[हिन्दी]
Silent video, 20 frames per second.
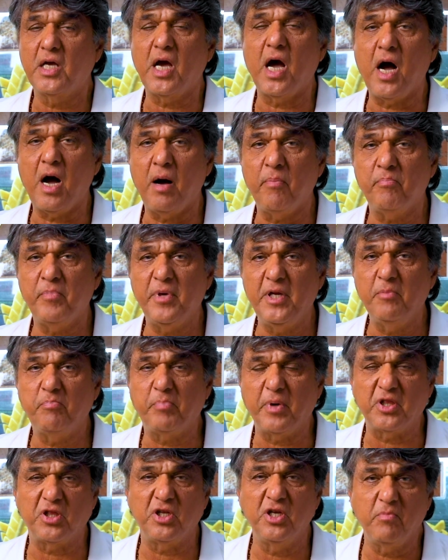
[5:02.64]
क्या आप मेरी
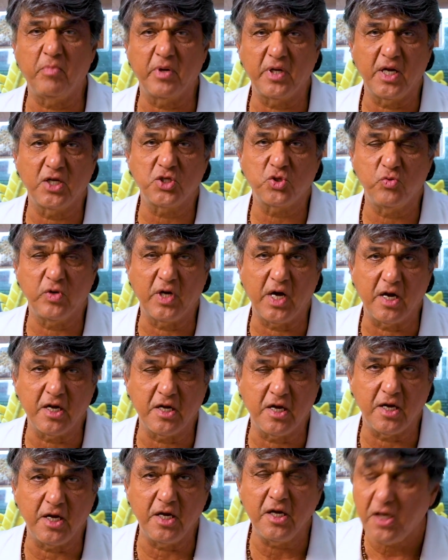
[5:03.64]
पत्नी बनना स्वीकार
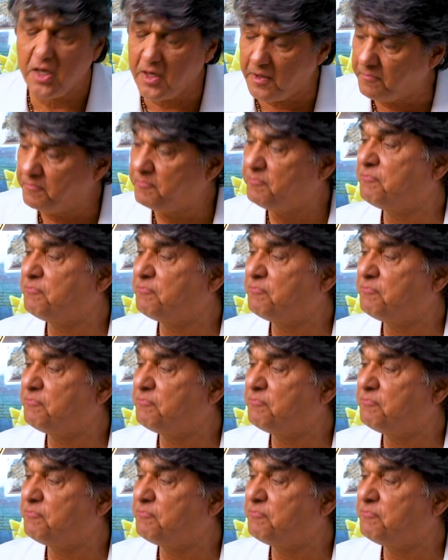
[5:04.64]
करेंगी